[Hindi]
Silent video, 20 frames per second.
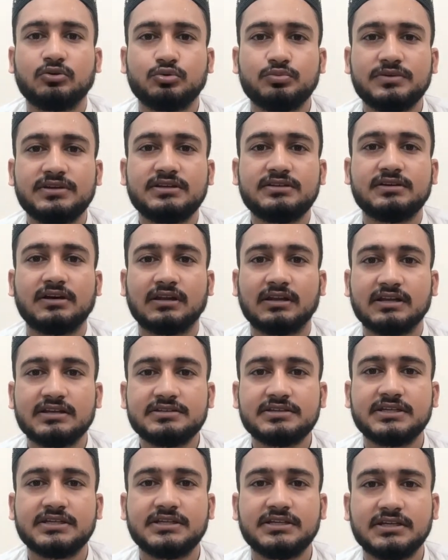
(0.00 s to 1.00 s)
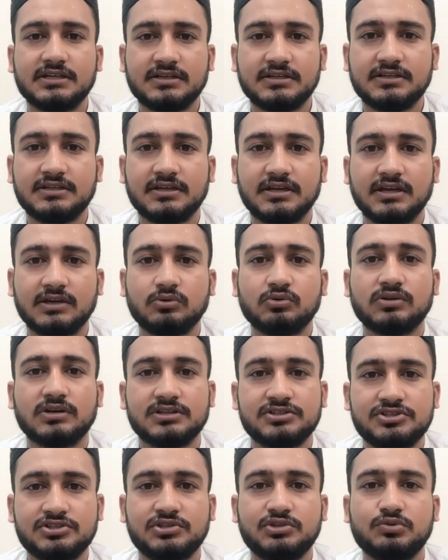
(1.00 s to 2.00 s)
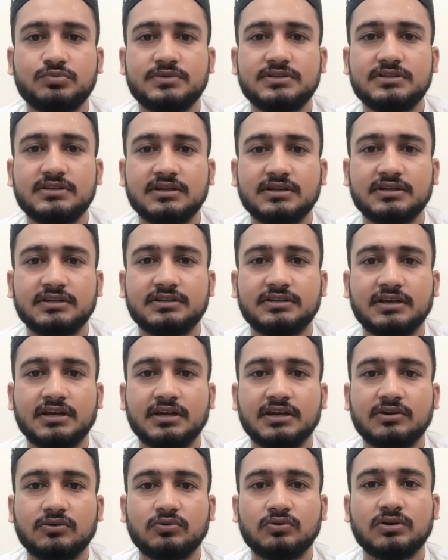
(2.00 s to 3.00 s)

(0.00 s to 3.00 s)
उम्मीद अल्लाह से ही रखनी है और अच्छी उम्मीद रखनी है